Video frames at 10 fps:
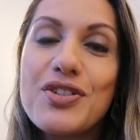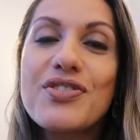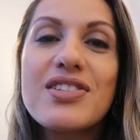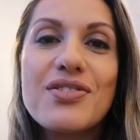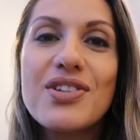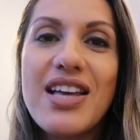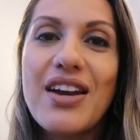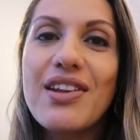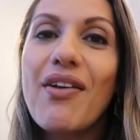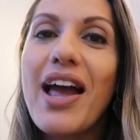Se vocês
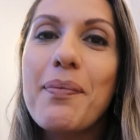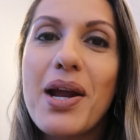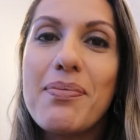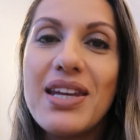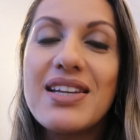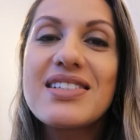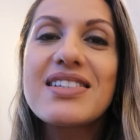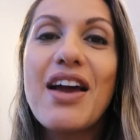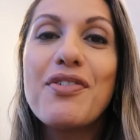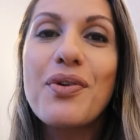gostaram, dá um like pra mim, se
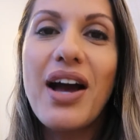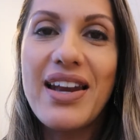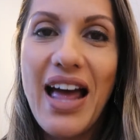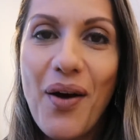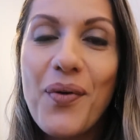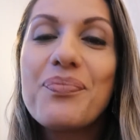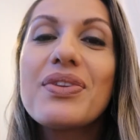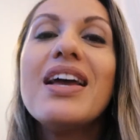inscreve no canal.